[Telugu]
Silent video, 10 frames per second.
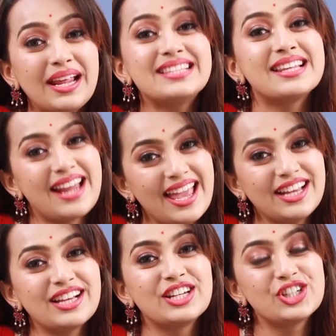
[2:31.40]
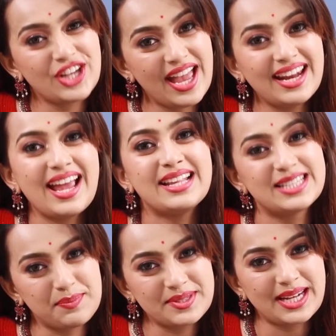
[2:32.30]
ప్లీజ్ లైక్ షేర్
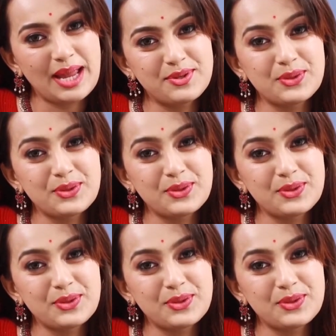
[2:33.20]
అండ్ సబ్స్క్రైబ్